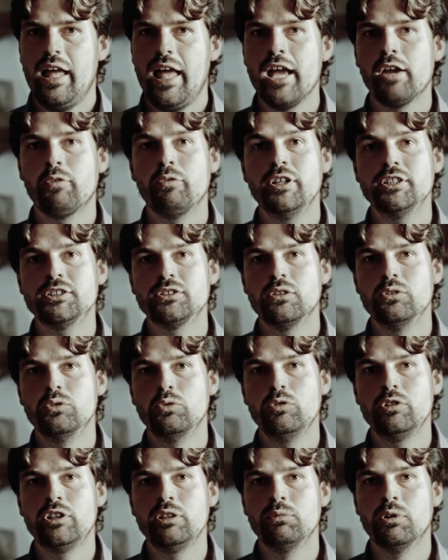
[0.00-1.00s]
E questo è
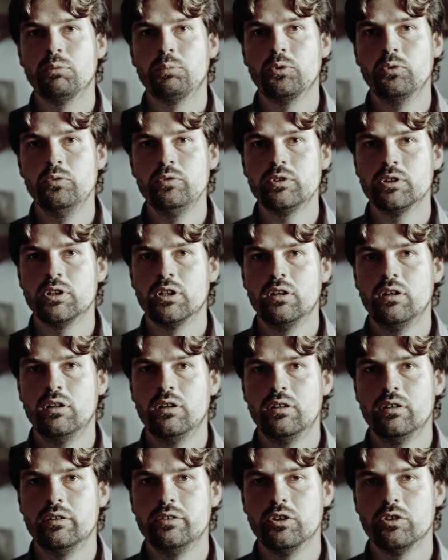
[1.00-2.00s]
l'ultimo
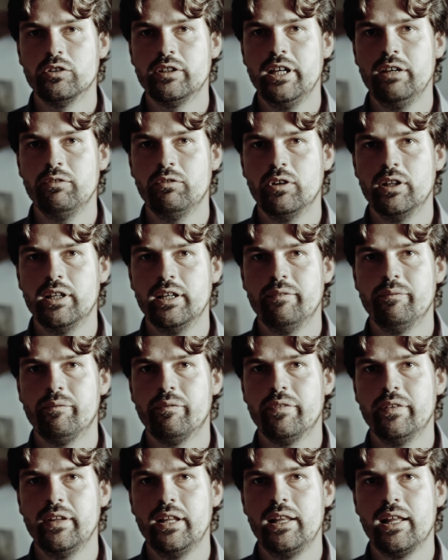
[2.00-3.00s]
punto
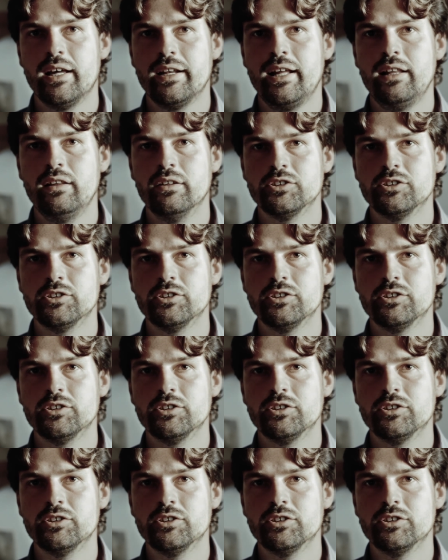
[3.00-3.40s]
notevole dell'anello